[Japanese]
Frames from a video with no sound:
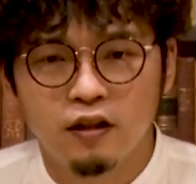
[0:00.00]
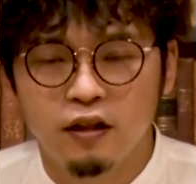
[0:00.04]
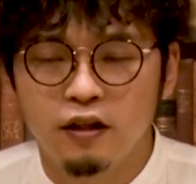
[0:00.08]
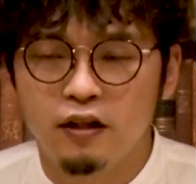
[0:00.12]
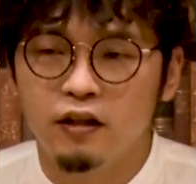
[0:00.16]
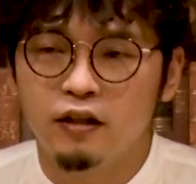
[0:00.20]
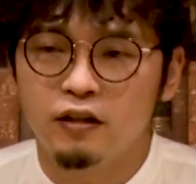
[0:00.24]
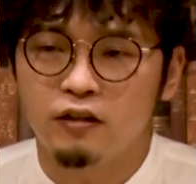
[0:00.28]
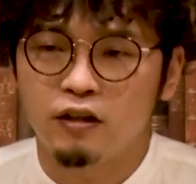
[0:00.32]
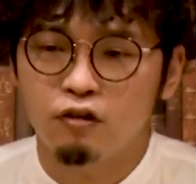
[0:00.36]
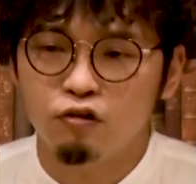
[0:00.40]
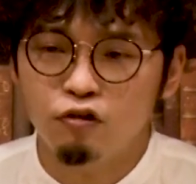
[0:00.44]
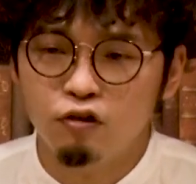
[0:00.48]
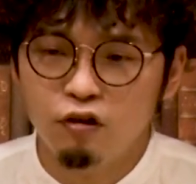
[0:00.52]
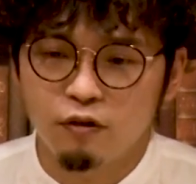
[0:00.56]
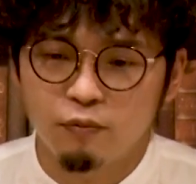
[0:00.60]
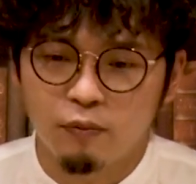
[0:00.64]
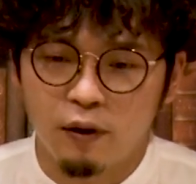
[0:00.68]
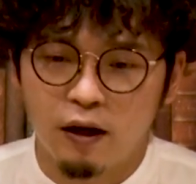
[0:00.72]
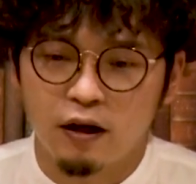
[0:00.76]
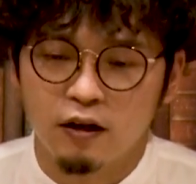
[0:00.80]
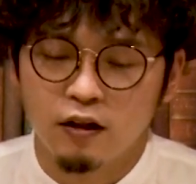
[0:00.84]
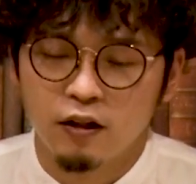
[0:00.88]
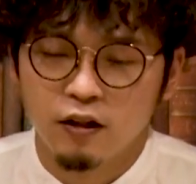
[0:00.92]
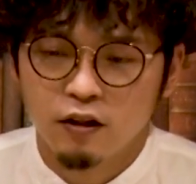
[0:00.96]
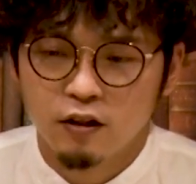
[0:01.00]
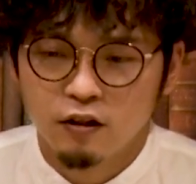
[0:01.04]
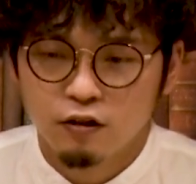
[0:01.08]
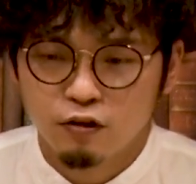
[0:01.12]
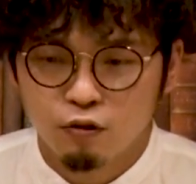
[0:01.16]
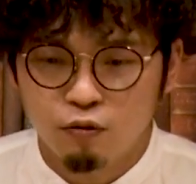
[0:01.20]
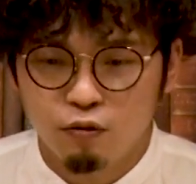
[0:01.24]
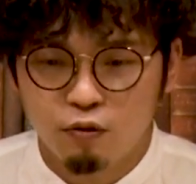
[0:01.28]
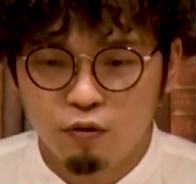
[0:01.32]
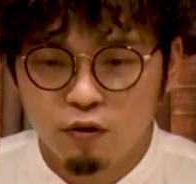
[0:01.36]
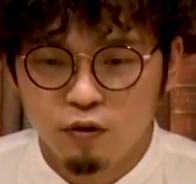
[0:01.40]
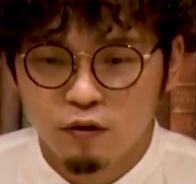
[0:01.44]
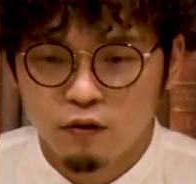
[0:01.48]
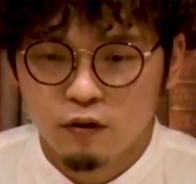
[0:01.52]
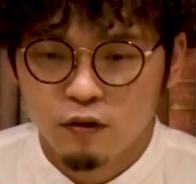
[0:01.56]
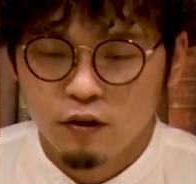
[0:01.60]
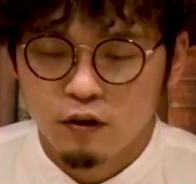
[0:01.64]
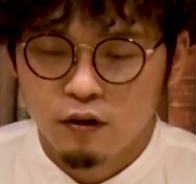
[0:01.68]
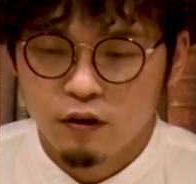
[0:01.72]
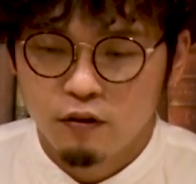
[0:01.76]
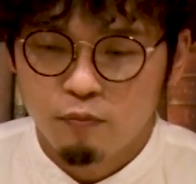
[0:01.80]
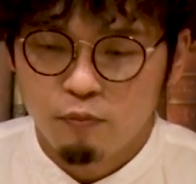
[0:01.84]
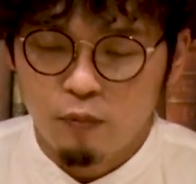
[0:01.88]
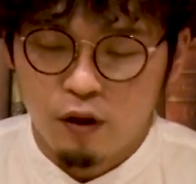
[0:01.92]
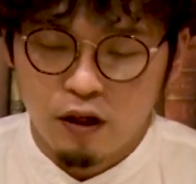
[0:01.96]
例えばその、
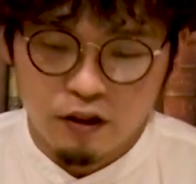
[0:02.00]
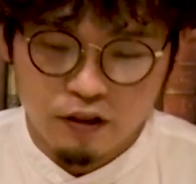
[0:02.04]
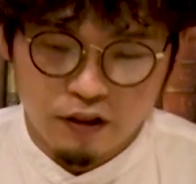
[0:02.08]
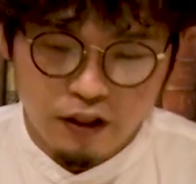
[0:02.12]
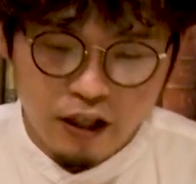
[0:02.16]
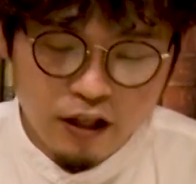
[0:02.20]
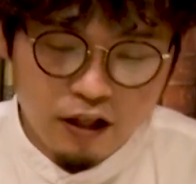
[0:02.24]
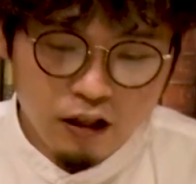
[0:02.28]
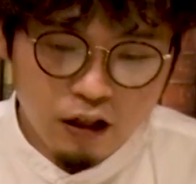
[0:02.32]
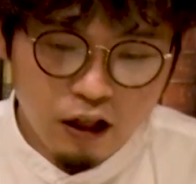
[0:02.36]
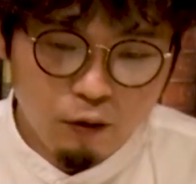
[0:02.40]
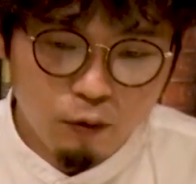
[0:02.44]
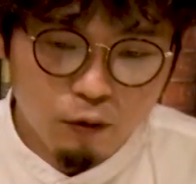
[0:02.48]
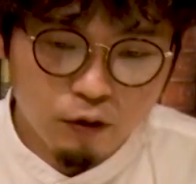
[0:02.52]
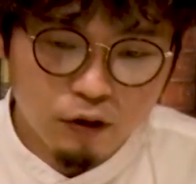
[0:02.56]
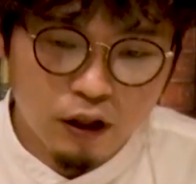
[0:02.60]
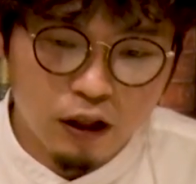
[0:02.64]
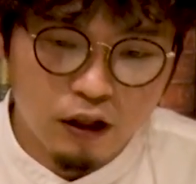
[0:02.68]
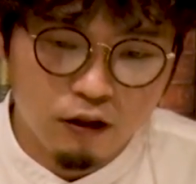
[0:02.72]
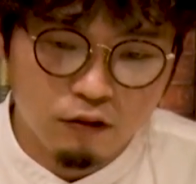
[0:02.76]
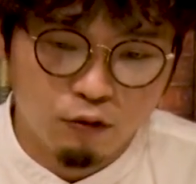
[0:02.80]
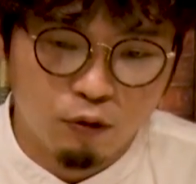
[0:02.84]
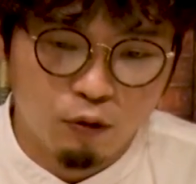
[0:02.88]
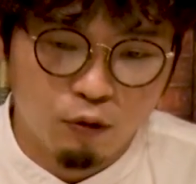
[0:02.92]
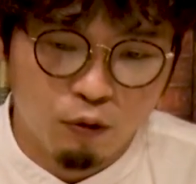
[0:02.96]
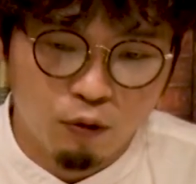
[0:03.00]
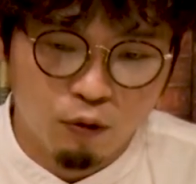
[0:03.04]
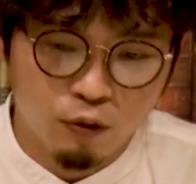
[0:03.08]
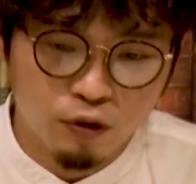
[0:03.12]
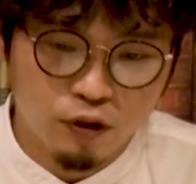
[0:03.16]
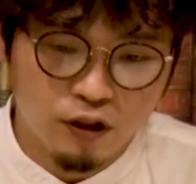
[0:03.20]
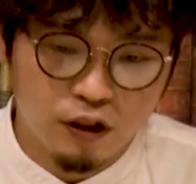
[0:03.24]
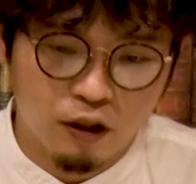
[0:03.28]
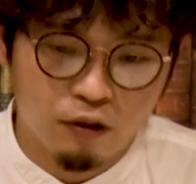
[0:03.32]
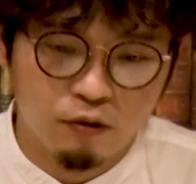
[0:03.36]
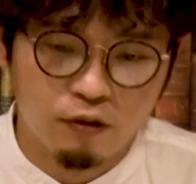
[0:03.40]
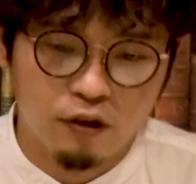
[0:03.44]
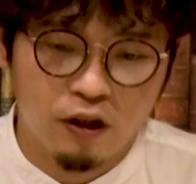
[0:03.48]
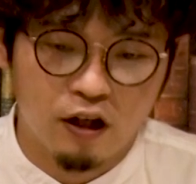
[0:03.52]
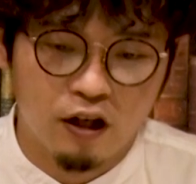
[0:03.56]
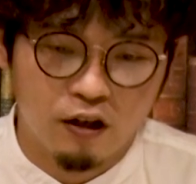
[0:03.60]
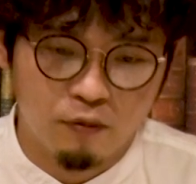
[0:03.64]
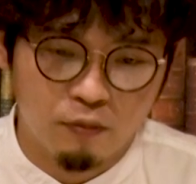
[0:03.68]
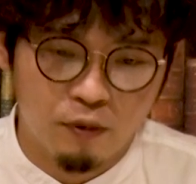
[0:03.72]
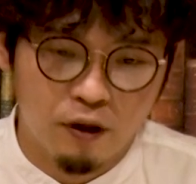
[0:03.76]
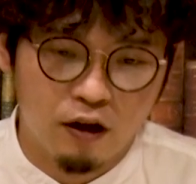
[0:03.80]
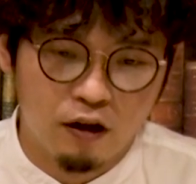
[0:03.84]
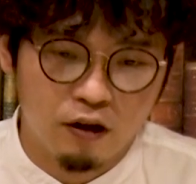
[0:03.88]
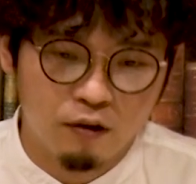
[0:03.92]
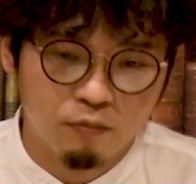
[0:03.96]
点火ボタンを押したのであ
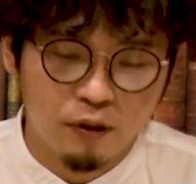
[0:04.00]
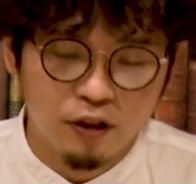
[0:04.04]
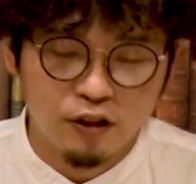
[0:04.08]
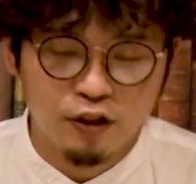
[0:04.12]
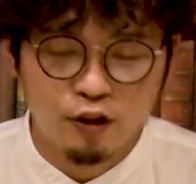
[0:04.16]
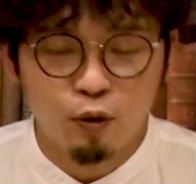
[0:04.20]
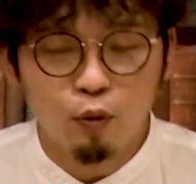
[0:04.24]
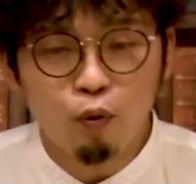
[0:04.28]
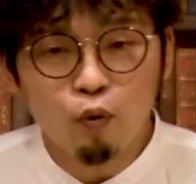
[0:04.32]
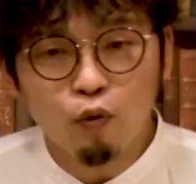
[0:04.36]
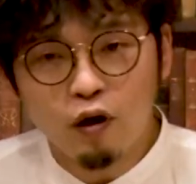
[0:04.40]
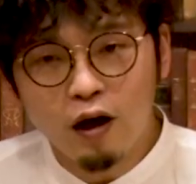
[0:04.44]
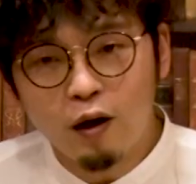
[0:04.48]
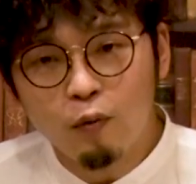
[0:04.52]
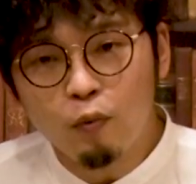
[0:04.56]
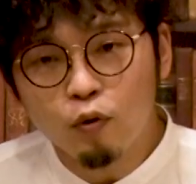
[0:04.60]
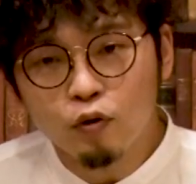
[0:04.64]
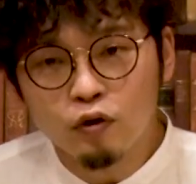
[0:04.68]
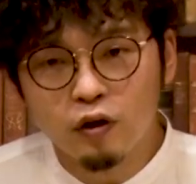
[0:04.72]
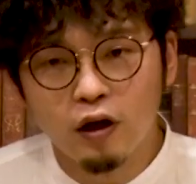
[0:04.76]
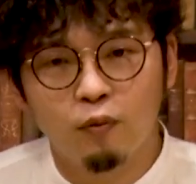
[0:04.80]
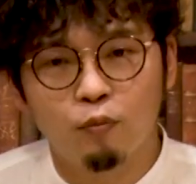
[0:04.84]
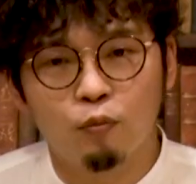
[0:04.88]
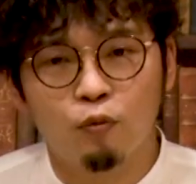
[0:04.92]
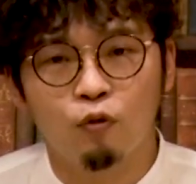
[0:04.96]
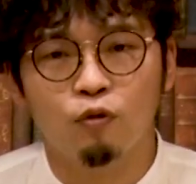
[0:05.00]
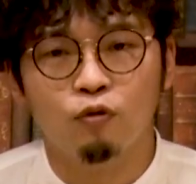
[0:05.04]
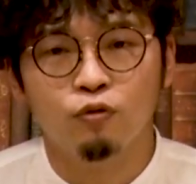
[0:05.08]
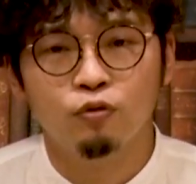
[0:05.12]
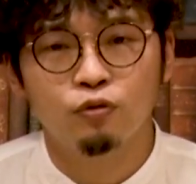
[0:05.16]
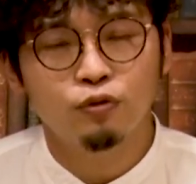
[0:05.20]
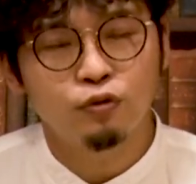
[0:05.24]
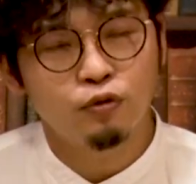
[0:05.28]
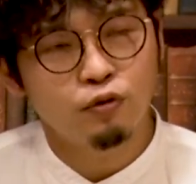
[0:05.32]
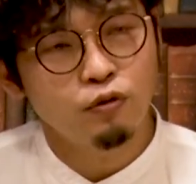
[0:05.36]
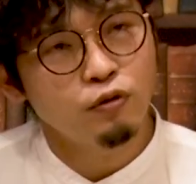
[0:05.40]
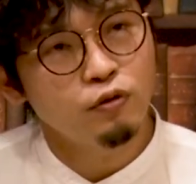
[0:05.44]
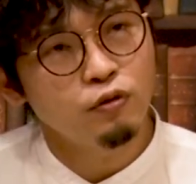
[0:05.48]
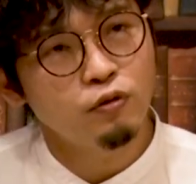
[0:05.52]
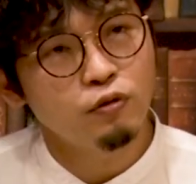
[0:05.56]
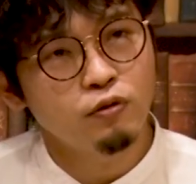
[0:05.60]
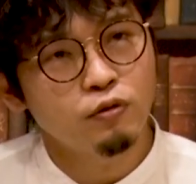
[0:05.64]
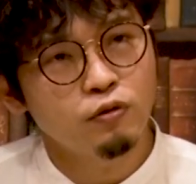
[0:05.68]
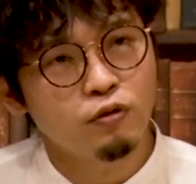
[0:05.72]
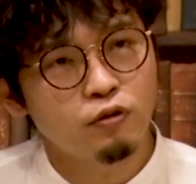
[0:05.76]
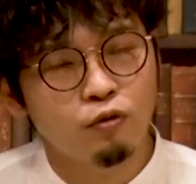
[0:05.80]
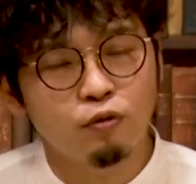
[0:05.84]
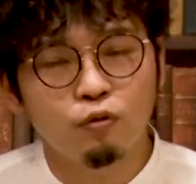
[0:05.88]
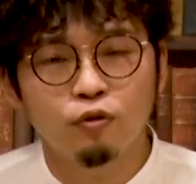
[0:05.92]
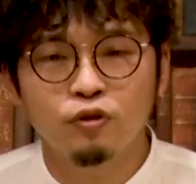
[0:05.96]
れば、消火ボタンも普
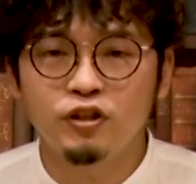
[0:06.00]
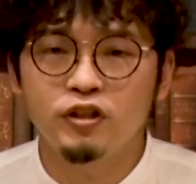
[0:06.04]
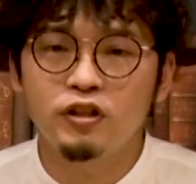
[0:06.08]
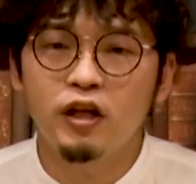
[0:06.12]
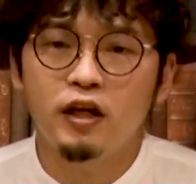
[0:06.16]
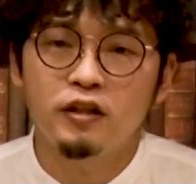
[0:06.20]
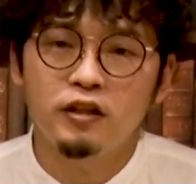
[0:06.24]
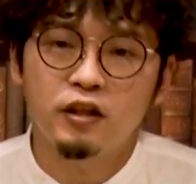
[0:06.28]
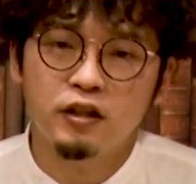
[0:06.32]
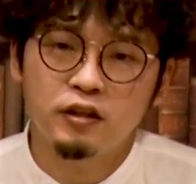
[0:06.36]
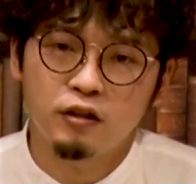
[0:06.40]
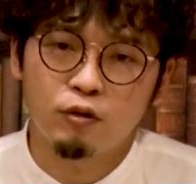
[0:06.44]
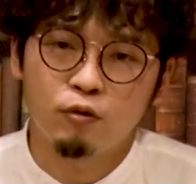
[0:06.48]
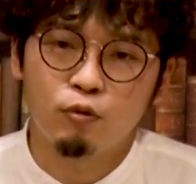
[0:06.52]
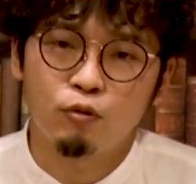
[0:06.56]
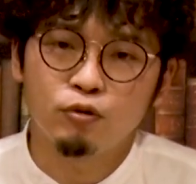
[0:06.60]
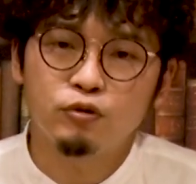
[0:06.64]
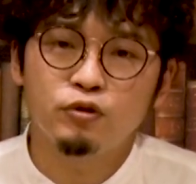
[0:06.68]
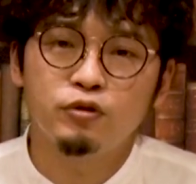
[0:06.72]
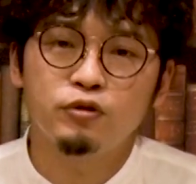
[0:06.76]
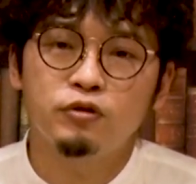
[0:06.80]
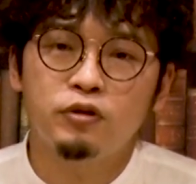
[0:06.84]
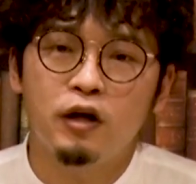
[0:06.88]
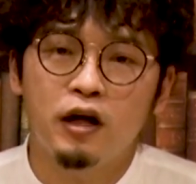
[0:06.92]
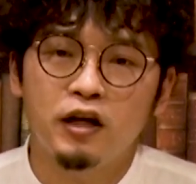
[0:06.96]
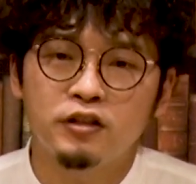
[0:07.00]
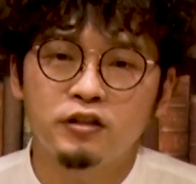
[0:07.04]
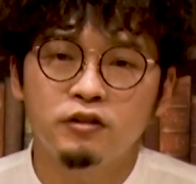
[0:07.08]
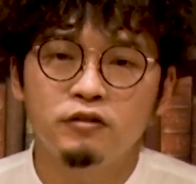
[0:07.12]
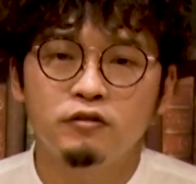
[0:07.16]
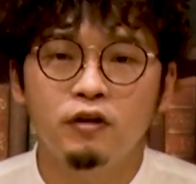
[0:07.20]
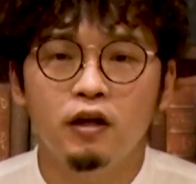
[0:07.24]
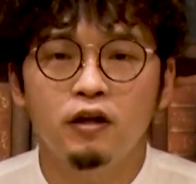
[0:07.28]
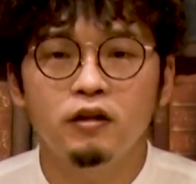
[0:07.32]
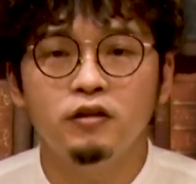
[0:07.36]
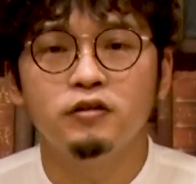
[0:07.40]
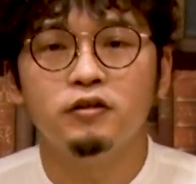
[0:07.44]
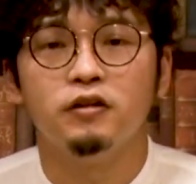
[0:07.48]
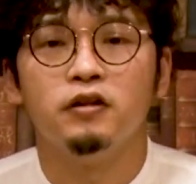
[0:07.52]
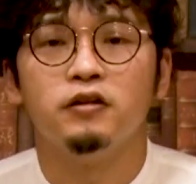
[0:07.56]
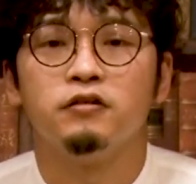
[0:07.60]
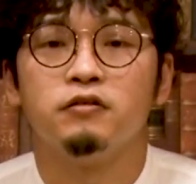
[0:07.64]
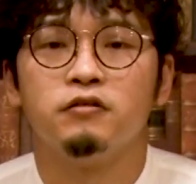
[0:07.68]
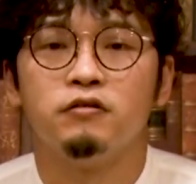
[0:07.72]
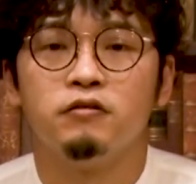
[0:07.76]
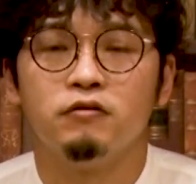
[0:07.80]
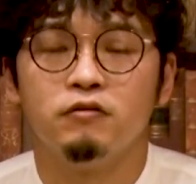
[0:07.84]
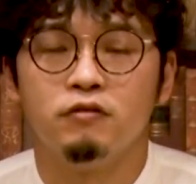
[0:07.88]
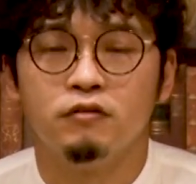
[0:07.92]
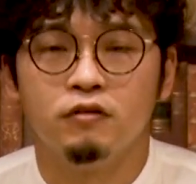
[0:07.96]
通その時代だったら押すはずなんで
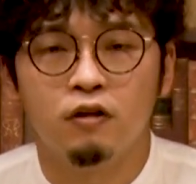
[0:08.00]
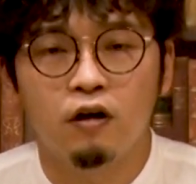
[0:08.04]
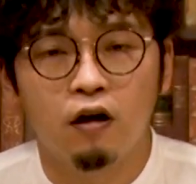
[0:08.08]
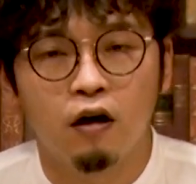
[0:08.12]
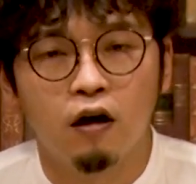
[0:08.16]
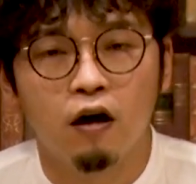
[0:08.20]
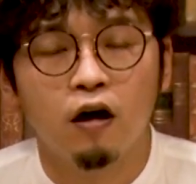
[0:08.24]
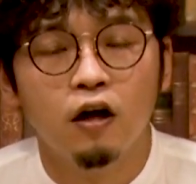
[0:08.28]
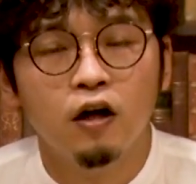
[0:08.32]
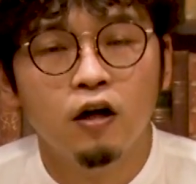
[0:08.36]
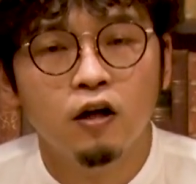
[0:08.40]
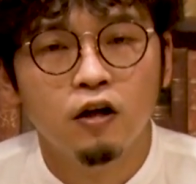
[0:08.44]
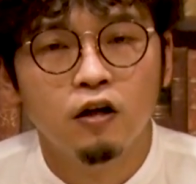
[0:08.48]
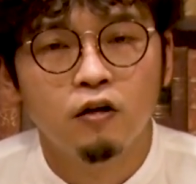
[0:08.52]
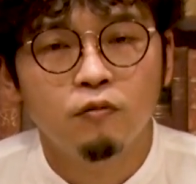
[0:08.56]
すが、